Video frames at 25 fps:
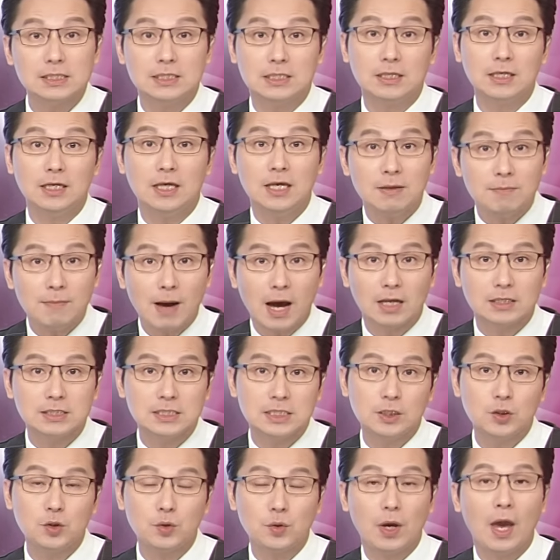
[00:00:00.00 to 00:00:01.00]
息一码
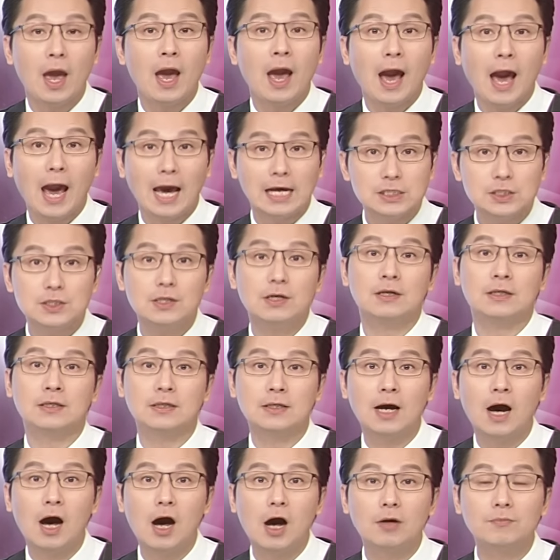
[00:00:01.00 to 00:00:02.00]
几率还是很
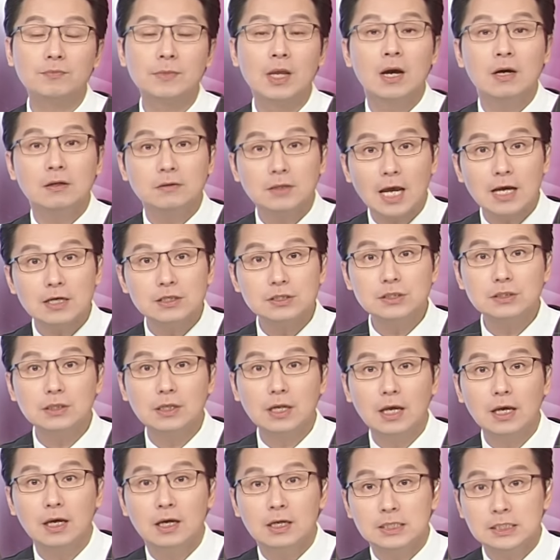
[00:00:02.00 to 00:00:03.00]
高，但是
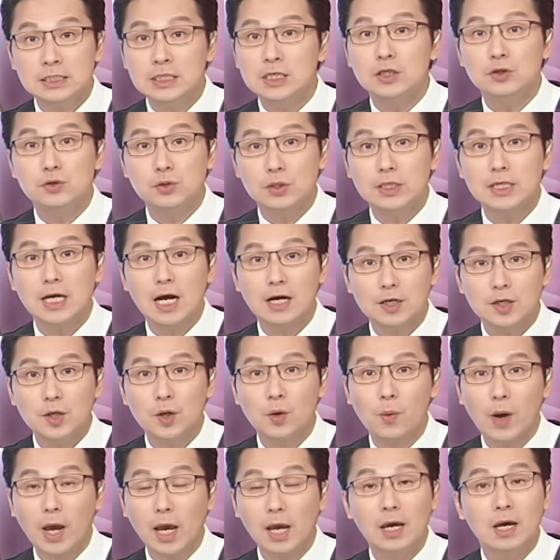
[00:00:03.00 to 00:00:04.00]
呢，经济学家
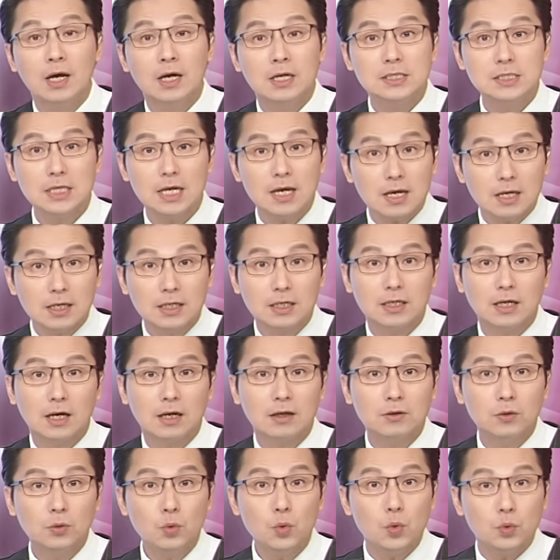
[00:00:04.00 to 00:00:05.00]
认为这个
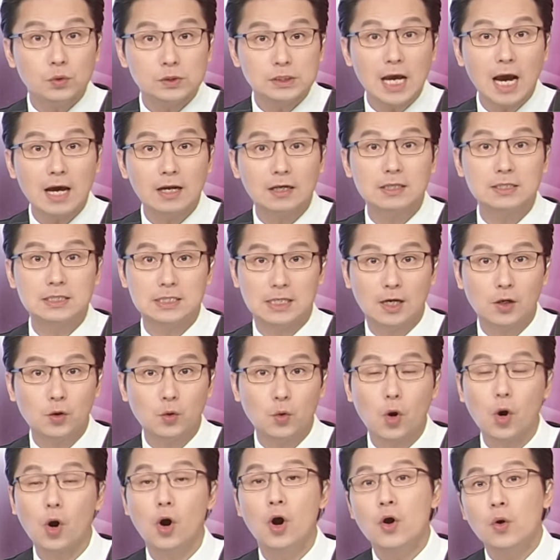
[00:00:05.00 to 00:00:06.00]
物价的结
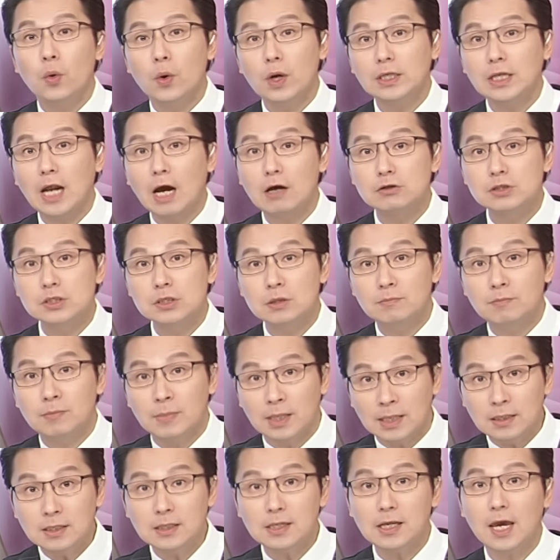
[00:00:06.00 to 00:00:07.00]
果会导致
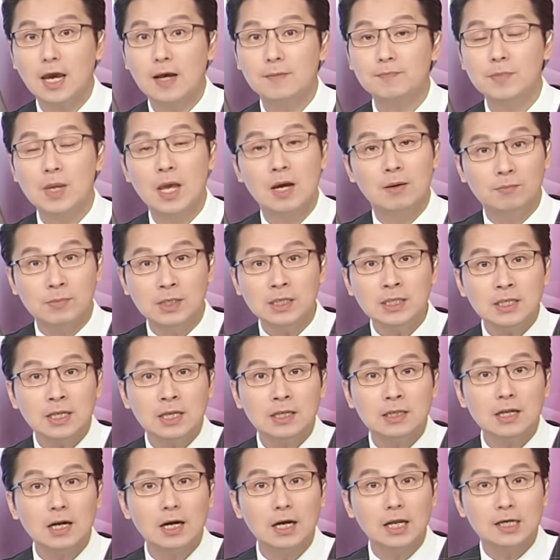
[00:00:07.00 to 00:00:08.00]
明年明
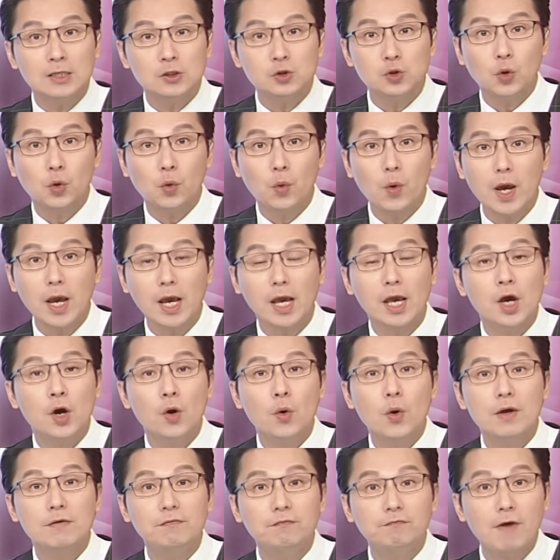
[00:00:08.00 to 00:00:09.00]
年的联准会
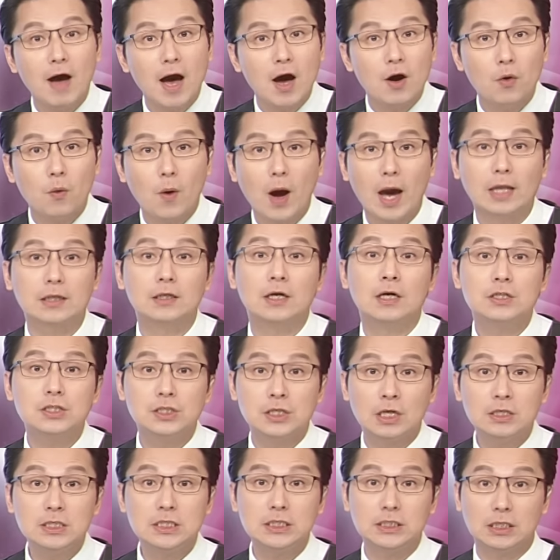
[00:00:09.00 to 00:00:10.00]
会放缓
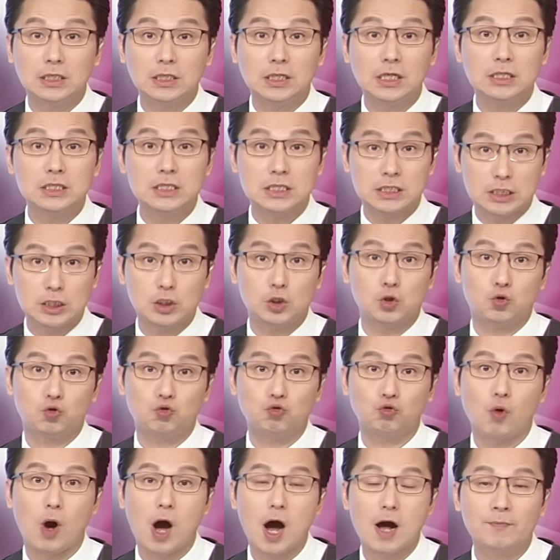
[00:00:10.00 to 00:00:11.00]
升息的次
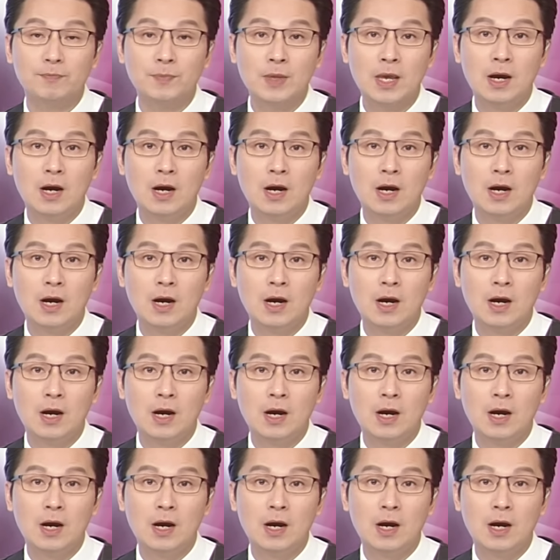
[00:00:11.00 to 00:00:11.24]
数啊。